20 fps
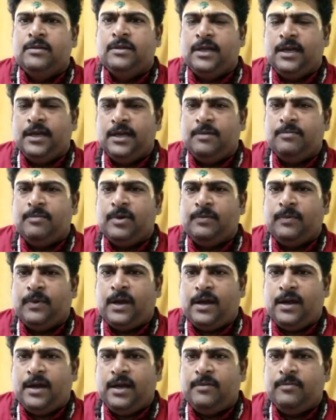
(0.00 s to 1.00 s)
தினமும்
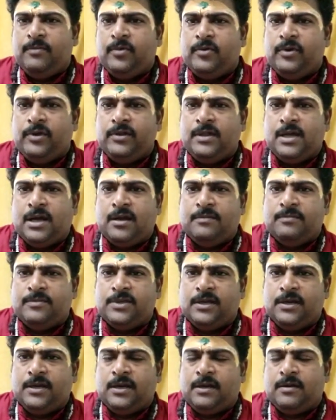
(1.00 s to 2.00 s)
கண்ணை மூடி தியானம்
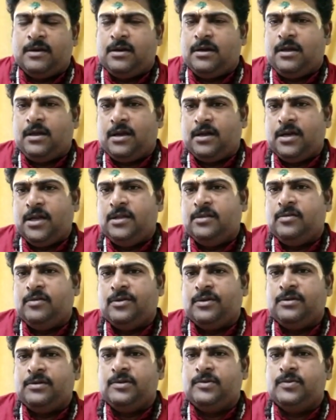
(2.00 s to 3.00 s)
செய்யலாம் இல்லை கண்ணை
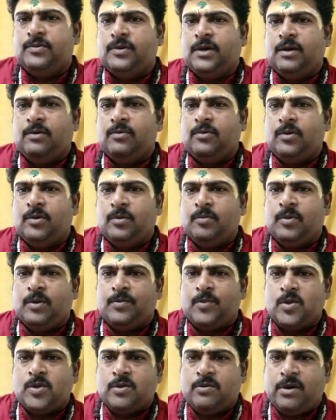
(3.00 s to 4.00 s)
திறந்து கூட ஓம்
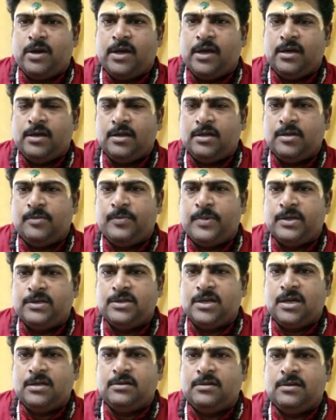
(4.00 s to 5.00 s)
நமச்சிவாயன் அந்த
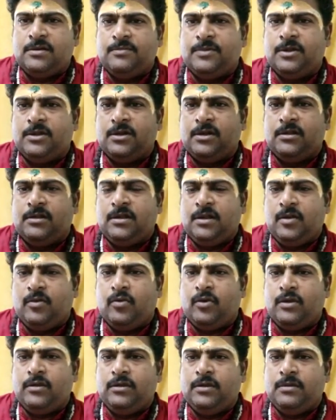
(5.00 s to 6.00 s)
பஞ்சாத்திர மந்திரத்தை
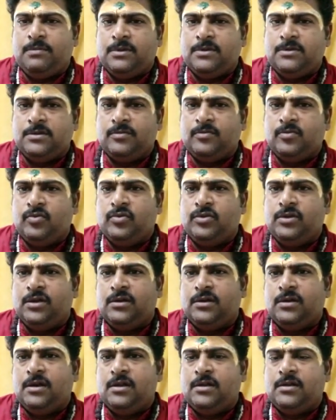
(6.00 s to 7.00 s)
குறைந்தபட்சம் நூத்தி
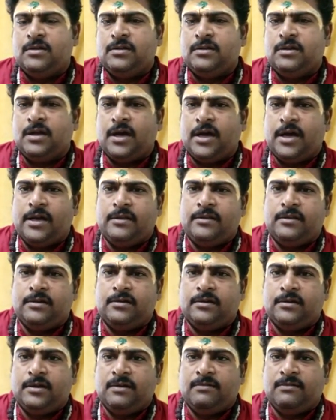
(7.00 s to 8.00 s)
எட்டுல இருந்து ஆயிரத்தி
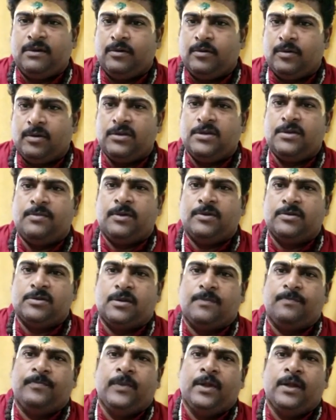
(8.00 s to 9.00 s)
எட்டு தடவை
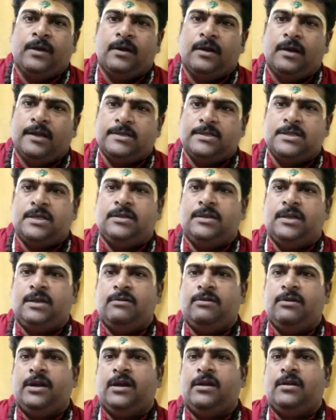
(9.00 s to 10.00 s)
குறைஞ்சபட்சம் லட்சம்
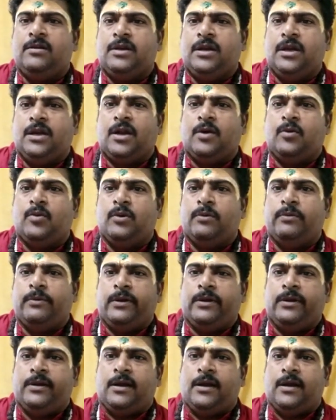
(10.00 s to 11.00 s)
தடவை கிட்ட நீங்க
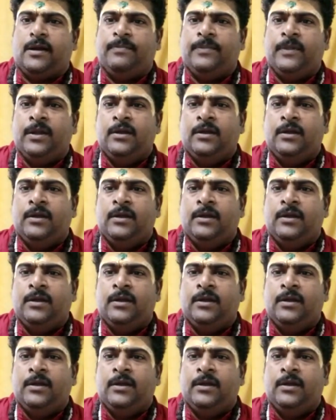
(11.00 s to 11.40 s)
உருவாக்கலாம்